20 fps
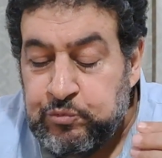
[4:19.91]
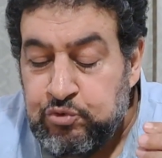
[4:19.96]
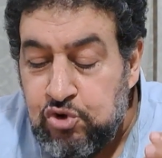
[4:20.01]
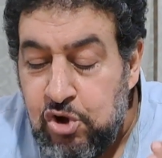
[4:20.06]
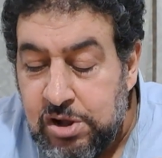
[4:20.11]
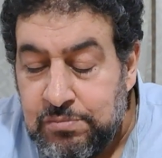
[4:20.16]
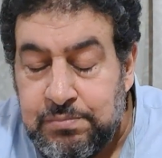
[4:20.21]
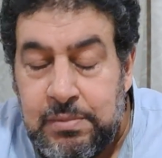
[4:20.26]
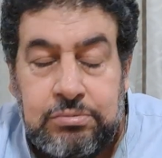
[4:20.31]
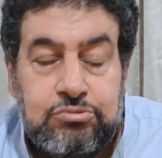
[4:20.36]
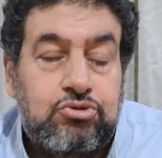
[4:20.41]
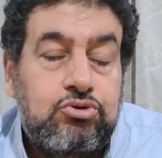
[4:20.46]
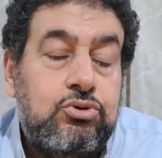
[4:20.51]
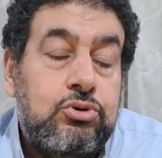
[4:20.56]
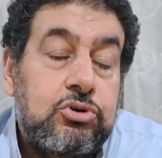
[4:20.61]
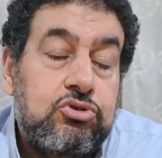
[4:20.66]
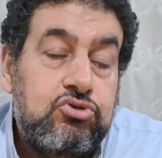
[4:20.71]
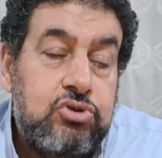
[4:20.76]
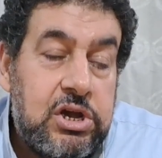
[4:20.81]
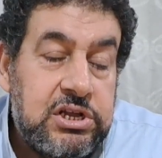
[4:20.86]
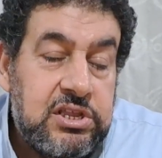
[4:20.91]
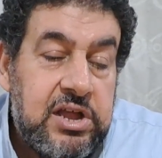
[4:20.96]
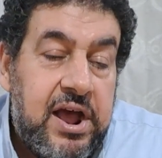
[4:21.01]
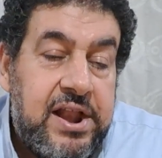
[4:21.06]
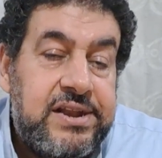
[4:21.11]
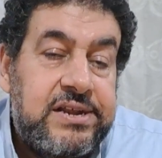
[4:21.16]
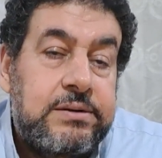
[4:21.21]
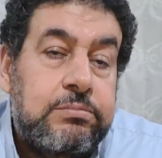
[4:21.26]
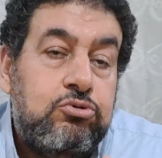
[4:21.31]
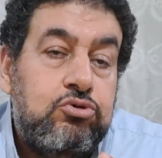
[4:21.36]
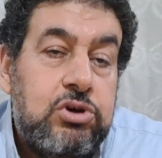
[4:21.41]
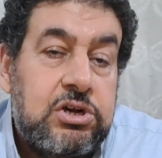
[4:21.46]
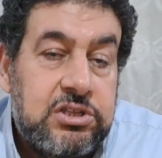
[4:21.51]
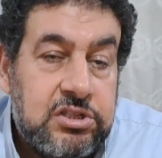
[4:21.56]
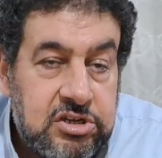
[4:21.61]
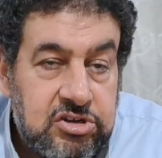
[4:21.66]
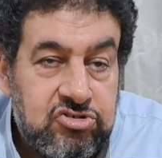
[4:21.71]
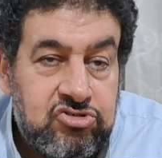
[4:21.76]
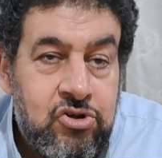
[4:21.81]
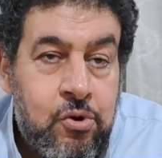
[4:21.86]
شويه مبشور شويه حليب شويه
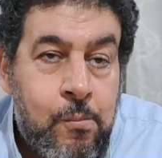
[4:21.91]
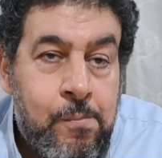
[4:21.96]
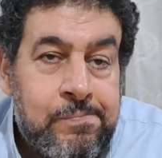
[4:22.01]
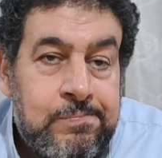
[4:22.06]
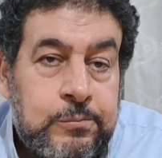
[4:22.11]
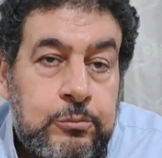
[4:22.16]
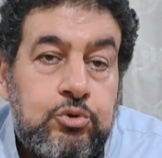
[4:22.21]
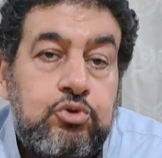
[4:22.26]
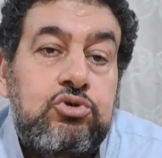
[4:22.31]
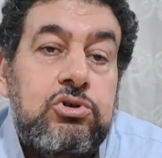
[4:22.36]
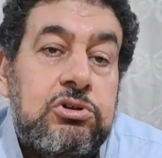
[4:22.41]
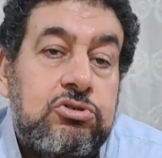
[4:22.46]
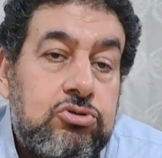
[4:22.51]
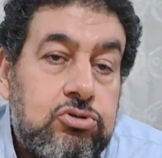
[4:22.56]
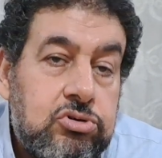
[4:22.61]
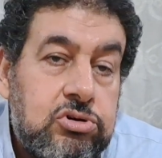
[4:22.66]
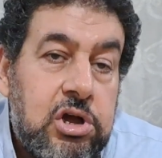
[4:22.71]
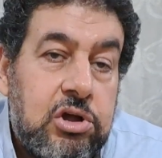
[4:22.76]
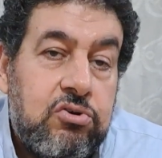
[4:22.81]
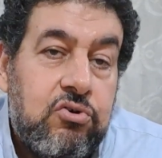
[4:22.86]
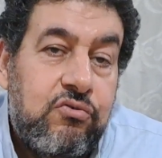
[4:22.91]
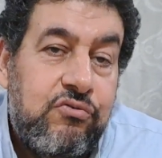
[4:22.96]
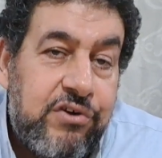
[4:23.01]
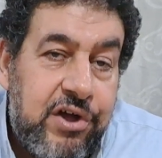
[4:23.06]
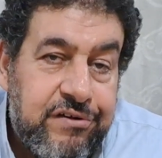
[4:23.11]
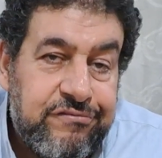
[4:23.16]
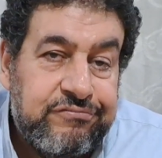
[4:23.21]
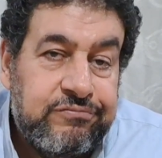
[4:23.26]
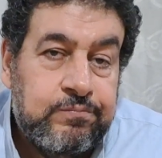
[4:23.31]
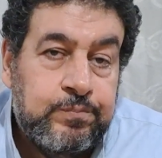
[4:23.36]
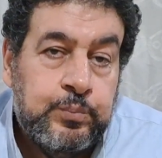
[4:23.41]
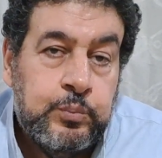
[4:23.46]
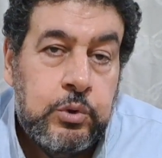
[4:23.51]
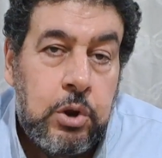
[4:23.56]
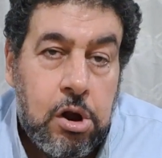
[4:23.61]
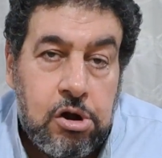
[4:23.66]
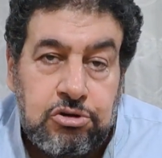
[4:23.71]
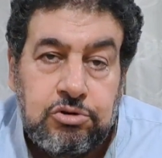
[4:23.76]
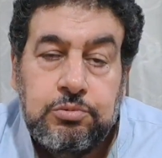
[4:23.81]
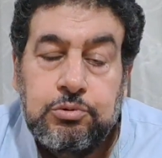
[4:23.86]
نشا شويه سكر خفاف
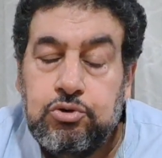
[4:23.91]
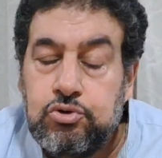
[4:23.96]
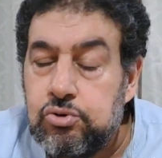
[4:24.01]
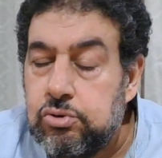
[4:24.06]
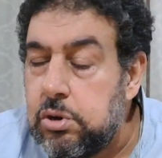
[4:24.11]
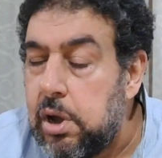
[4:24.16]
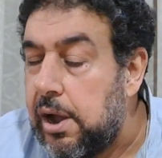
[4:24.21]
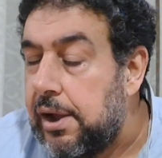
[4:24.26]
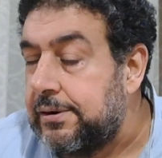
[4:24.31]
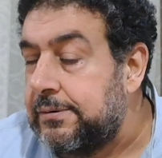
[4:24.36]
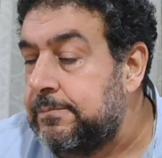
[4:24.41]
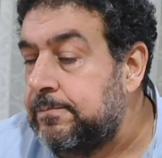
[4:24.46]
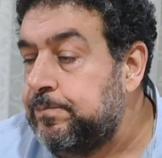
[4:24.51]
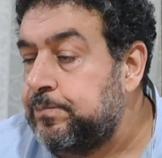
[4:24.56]
قول سكر